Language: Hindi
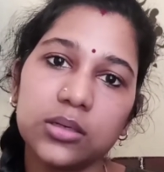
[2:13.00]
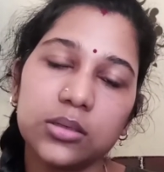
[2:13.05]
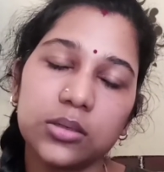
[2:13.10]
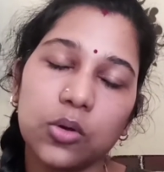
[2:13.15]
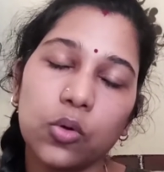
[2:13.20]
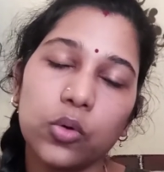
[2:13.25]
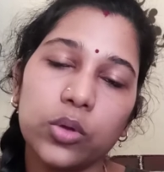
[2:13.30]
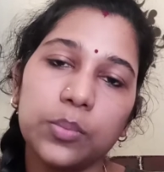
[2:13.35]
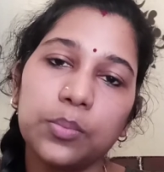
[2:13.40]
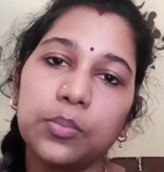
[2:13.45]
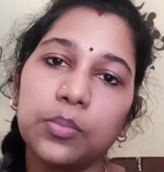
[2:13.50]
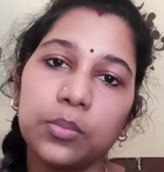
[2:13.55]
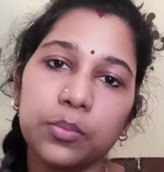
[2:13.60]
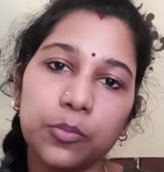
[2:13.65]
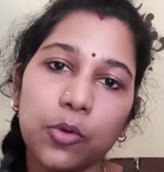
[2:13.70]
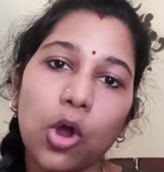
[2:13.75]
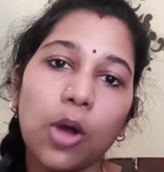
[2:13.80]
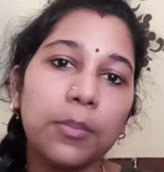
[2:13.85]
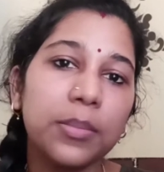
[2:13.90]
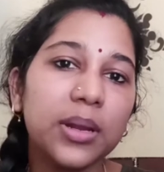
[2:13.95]
कोई
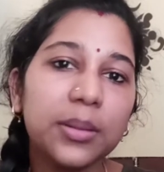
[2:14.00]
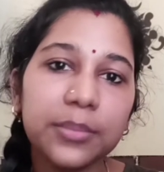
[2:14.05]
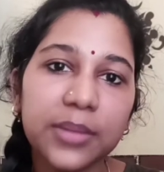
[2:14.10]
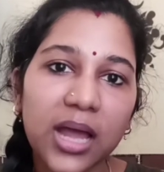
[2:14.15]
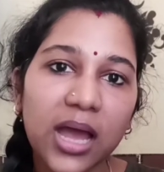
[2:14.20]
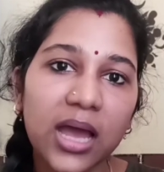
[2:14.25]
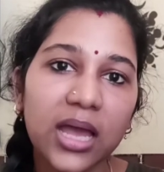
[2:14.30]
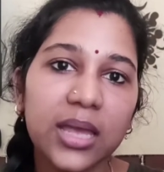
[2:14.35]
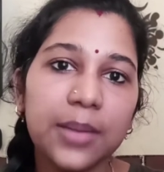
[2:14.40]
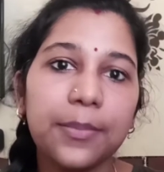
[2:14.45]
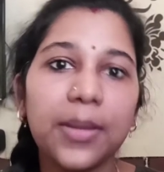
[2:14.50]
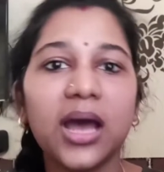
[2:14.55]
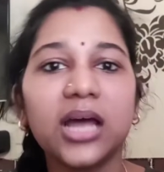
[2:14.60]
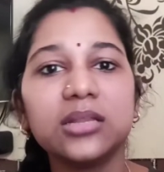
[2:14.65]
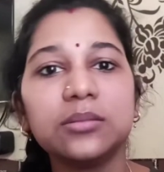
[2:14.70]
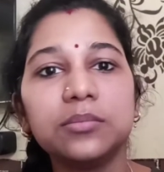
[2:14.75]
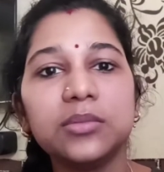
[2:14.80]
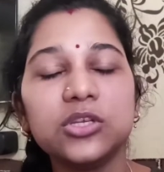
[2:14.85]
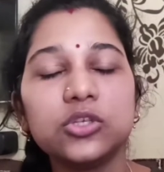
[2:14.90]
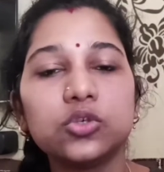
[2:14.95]
प्रॉब्लम ना आए
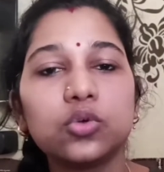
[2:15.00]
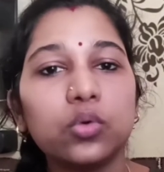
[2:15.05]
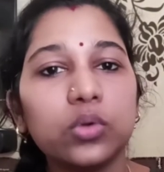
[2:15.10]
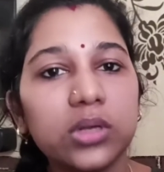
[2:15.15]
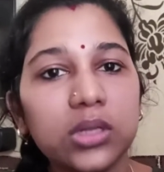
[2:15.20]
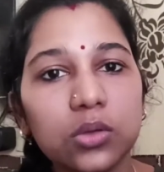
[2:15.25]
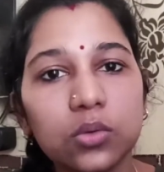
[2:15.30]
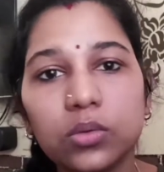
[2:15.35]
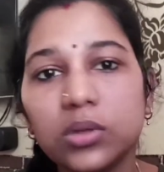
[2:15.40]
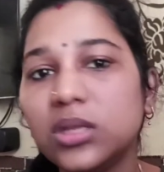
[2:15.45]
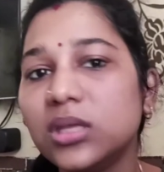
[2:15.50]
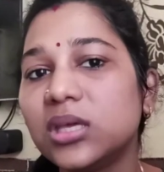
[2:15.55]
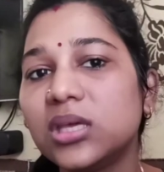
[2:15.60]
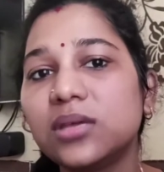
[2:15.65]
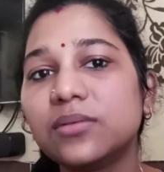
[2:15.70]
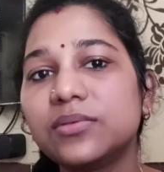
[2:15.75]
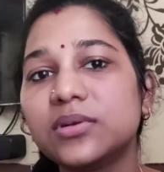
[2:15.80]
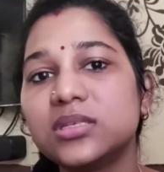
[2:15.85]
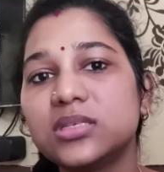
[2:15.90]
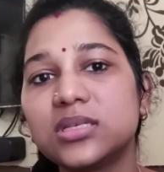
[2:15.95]
बाद में छोटी होने
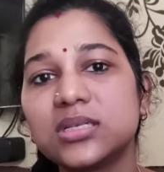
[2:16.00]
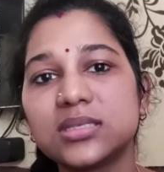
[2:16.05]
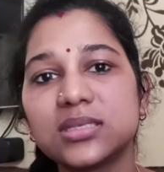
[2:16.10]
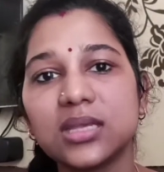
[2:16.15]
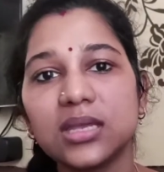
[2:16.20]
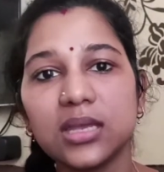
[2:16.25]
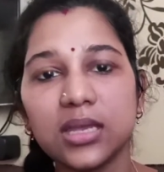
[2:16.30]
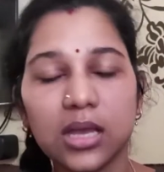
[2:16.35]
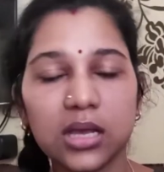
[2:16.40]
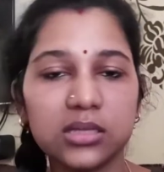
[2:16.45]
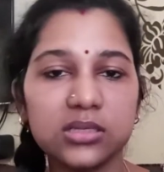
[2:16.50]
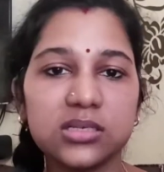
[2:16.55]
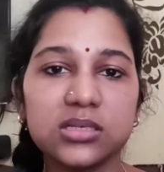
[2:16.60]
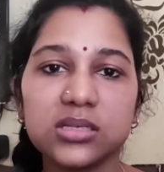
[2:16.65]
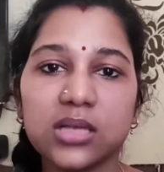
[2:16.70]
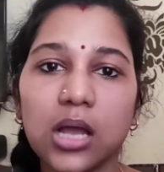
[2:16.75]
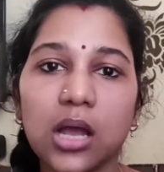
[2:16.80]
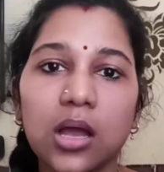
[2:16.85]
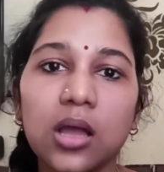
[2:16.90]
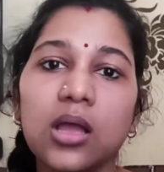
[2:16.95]
की वजह से या
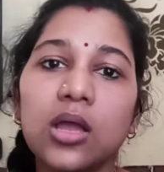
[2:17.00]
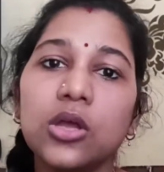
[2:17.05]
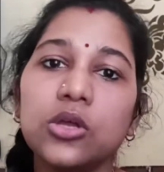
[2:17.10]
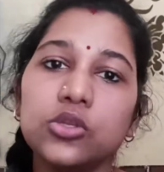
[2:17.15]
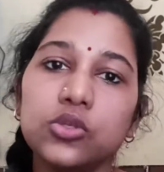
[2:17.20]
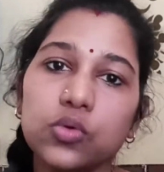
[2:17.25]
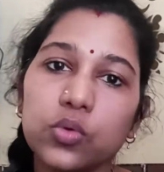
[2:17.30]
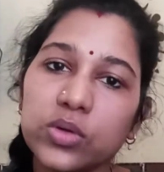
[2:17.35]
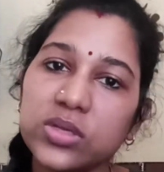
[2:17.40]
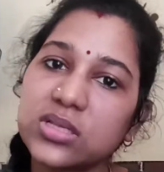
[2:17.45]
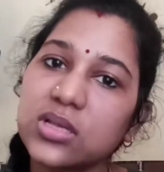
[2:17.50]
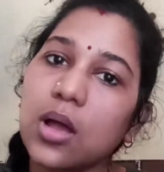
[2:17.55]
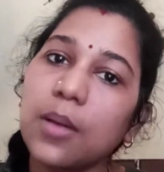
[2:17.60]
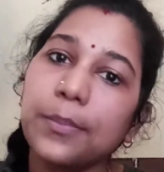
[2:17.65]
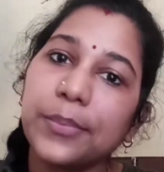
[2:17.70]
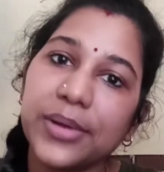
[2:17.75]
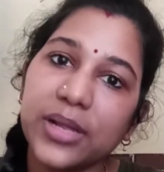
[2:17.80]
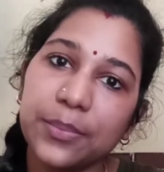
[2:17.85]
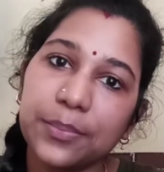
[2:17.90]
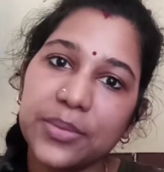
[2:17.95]
जिसका जो इसका
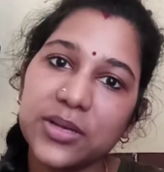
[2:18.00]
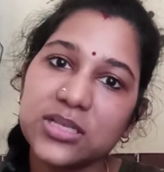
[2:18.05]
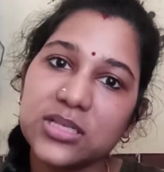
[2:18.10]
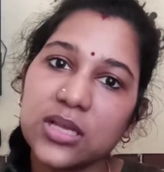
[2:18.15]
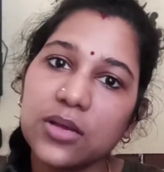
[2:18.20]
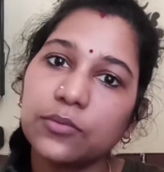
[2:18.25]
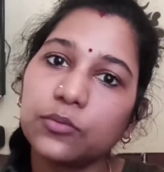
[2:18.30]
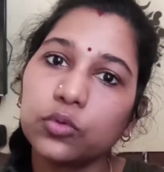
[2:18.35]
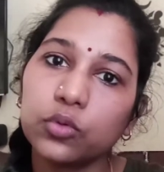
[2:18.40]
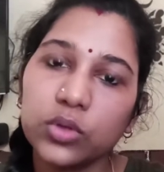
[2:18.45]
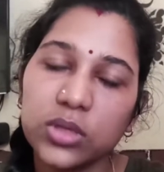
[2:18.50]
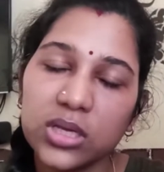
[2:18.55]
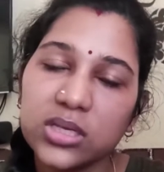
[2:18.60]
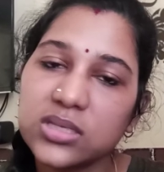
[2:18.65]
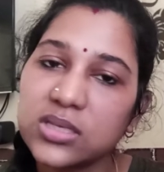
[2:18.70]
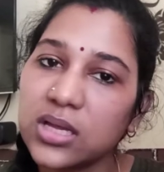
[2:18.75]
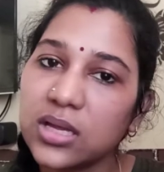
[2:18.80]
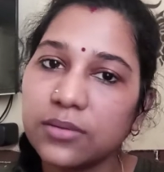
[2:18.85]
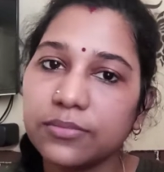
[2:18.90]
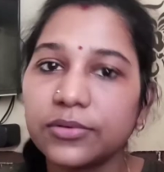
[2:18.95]
पर्पज़ है वो ये
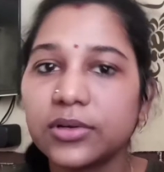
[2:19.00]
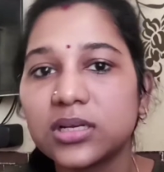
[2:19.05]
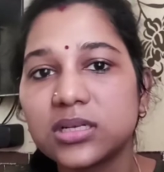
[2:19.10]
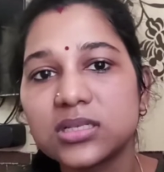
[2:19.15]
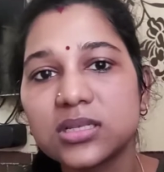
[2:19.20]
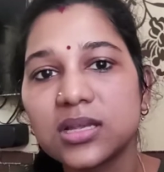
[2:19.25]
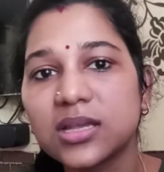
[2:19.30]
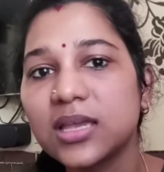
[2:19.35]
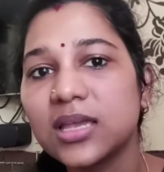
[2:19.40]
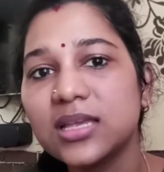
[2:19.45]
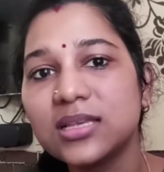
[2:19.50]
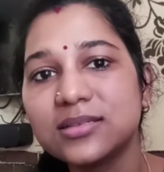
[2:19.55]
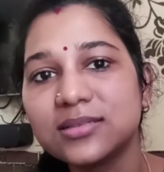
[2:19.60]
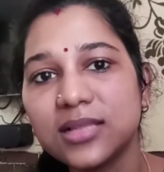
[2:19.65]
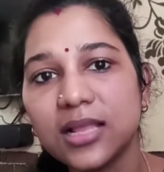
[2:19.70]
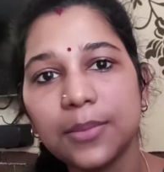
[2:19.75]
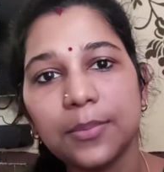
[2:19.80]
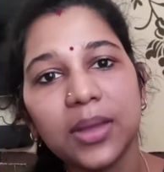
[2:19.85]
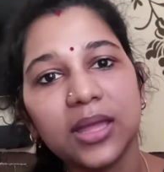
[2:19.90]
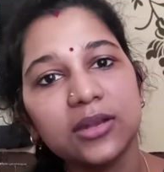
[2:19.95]
सर्व कर सके
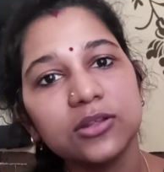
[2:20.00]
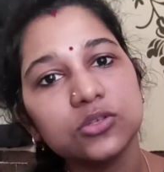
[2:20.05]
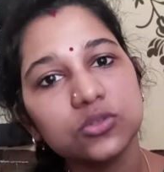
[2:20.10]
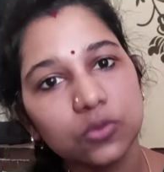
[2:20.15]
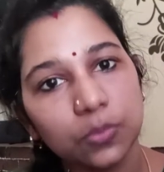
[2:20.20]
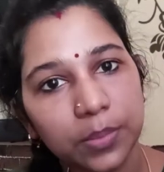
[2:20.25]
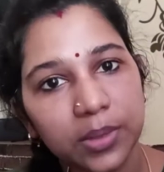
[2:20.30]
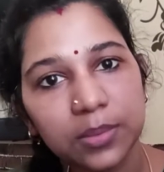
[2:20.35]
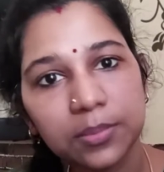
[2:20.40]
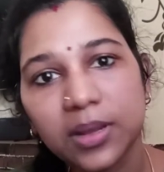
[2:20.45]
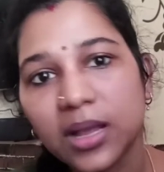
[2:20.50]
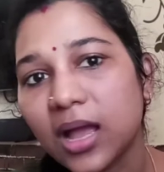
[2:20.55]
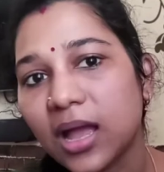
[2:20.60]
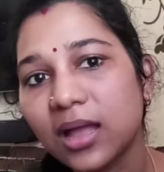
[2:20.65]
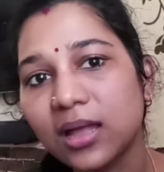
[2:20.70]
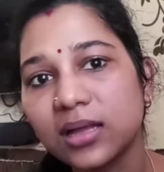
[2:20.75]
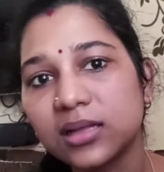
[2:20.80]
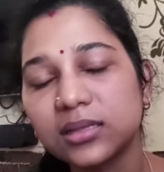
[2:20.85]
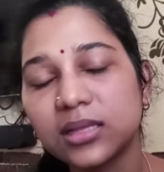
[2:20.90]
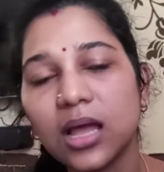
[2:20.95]
इसलिए मैंने सुपर
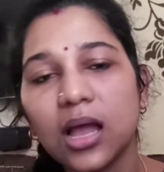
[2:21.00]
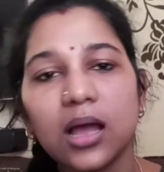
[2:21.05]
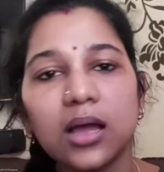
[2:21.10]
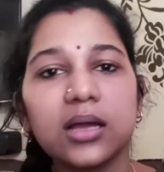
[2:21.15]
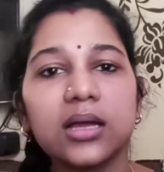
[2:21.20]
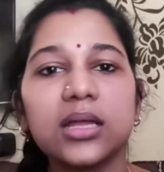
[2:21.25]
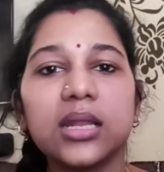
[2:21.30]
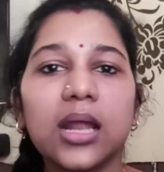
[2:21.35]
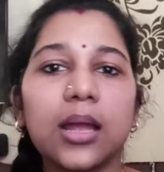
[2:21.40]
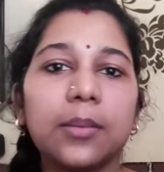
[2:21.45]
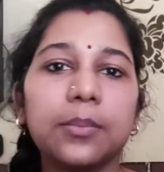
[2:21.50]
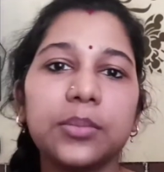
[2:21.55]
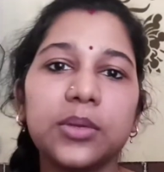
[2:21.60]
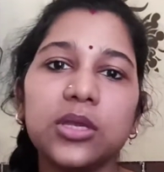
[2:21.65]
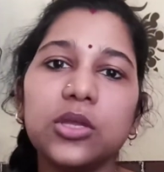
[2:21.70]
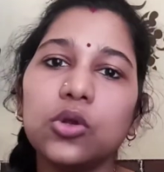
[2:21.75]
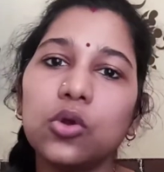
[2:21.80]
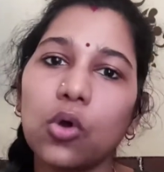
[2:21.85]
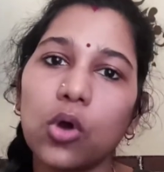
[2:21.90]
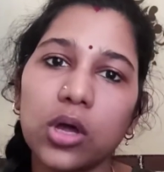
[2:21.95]
मंगाया था अगर
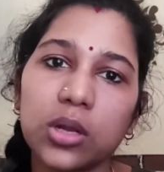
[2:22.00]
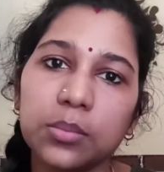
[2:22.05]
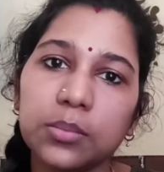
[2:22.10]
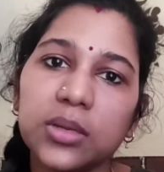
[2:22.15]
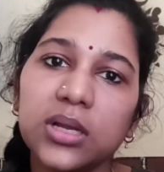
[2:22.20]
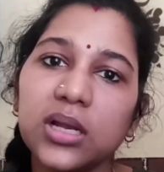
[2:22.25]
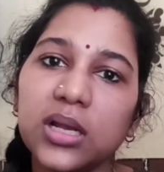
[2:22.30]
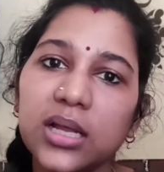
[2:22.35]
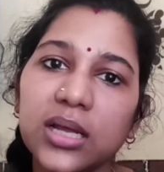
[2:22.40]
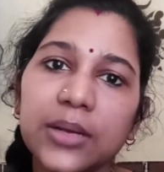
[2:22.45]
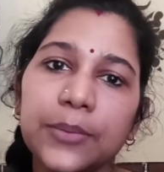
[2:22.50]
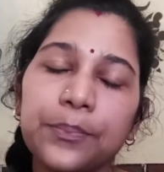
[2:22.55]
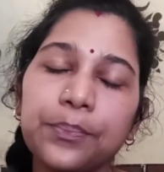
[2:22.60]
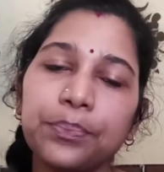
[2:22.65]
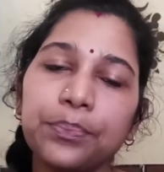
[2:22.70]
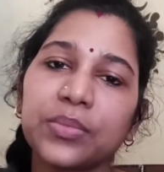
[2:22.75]
आपकी नॉर्मल है